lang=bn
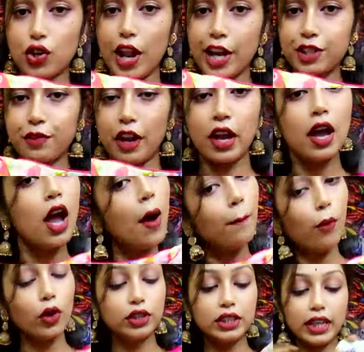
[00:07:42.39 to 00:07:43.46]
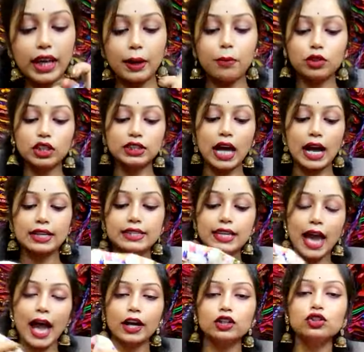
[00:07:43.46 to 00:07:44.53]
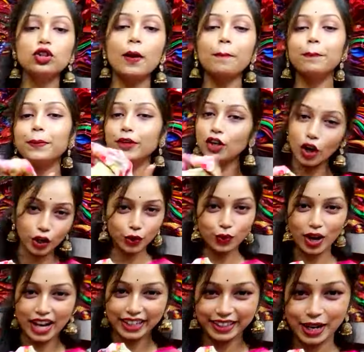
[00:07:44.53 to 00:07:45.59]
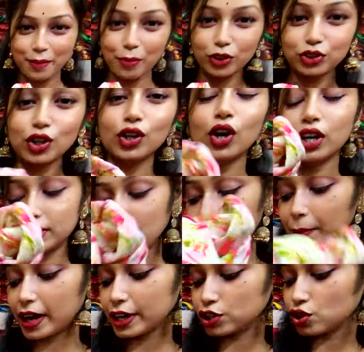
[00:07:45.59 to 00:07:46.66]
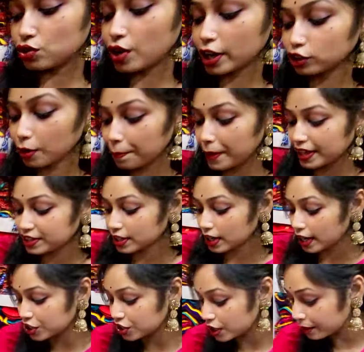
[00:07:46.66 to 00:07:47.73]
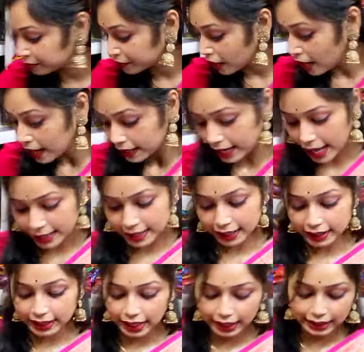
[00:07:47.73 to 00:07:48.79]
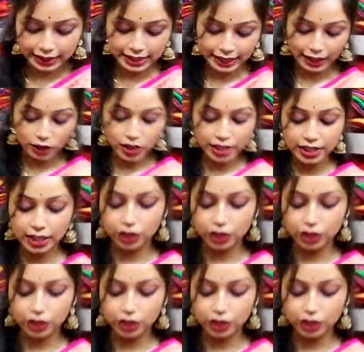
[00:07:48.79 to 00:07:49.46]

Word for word: চলে আসবে বোথ নেকের মধ্যে থাকছে একদম পিওর কোয়ালিটির মতো সামারের জন্য একদম বেস্ট কালেকশন নেক্সট একটা দেখিয়ে দিচ্ছি এটাও যাচ্ছে